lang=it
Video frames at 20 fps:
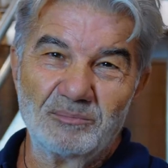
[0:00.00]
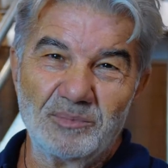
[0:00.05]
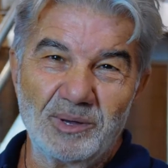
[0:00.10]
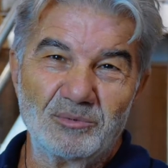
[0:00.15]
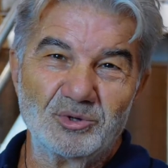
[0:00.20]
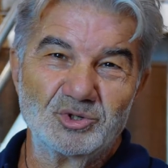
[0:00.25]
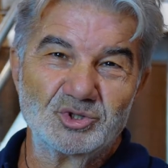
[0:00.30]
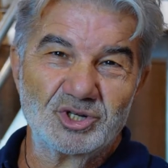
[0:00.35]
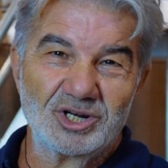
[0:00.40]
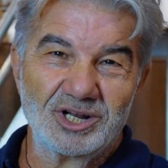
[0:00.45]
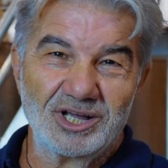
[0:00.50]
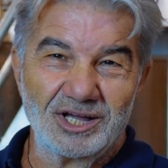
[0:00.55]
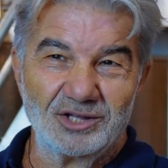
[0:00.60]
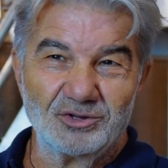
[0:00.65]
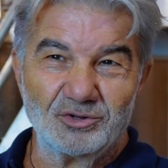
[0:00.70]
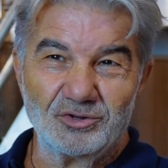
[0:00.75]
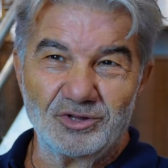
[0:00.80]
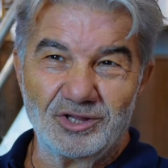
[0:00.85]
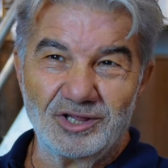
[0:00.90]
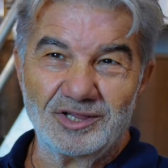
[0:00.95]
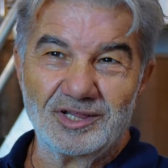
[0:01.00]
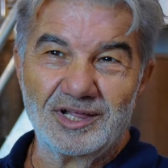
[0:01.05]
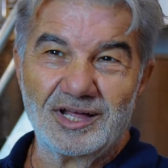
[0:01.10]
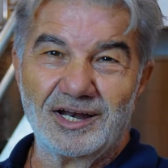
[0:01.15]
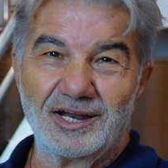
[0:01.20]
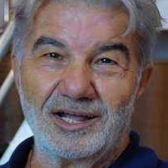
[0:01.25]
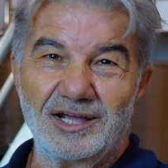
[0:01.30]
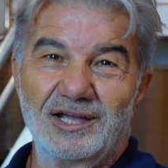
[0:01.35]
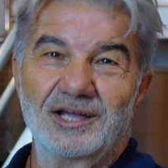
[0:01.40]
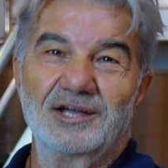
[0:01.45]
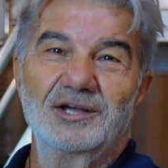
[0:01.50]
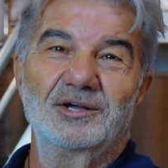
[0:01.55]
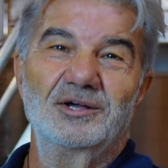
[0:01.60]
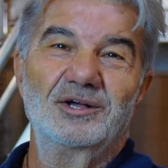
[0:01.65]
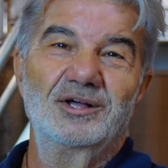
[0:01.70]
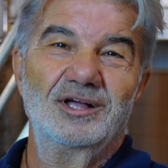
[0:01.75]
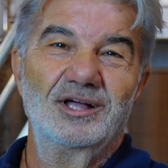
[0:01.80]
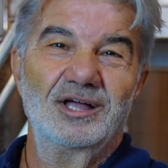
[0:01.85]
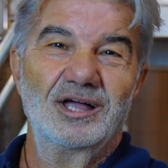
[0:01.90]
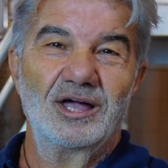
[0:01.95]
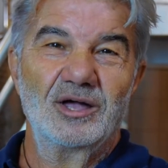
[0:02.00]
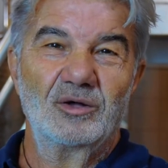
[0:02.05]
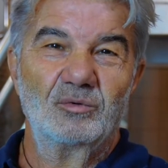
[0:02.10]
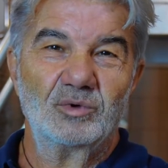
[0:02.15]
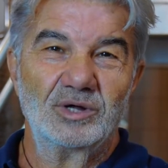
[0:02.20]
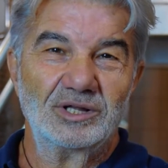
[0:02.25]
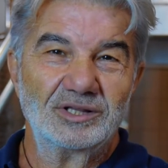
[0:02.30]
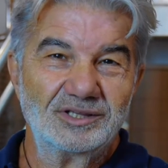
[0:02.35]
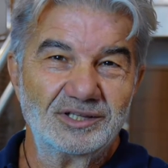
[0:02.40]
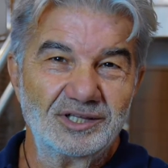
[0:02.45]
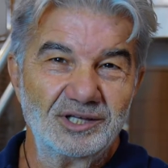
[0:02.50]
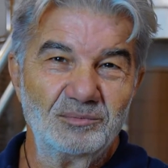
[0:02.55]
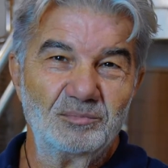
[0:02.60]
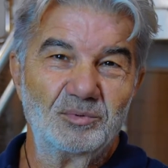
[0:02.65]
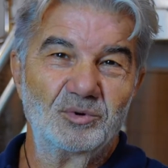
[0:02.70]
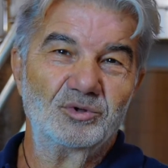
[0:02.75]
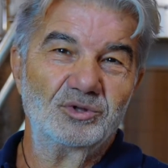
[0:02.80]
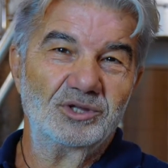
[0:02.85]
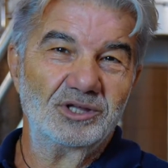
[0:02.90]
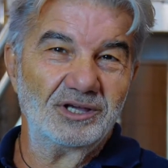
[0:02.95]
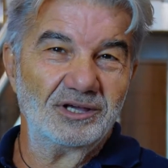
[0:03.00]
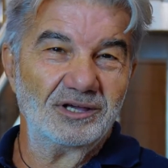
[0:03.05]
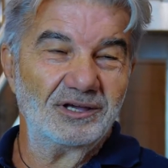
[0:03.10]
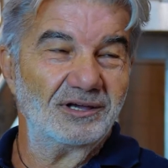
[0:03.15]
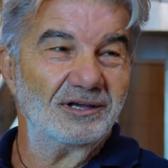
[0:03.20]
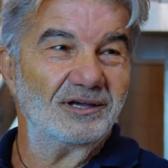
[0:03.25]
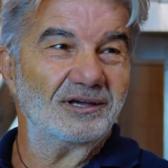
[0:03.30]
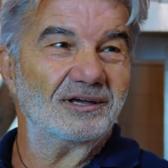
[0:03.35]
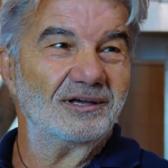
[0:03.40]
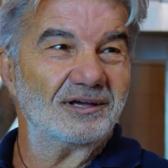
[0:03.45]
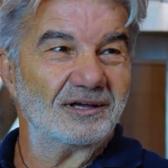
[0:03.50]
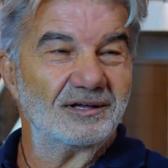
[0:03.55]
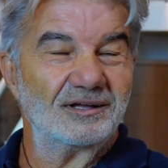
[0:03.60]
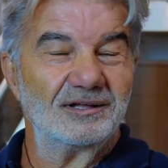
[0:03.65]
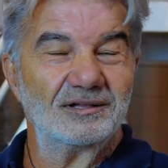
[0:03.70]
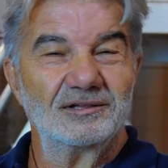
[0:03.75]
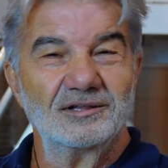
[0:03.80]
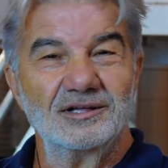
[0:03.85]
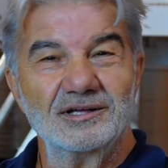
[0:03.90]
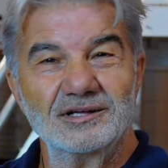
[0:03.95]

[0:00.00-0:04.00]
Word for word: Abbiamo cercato di dare quel tipo di,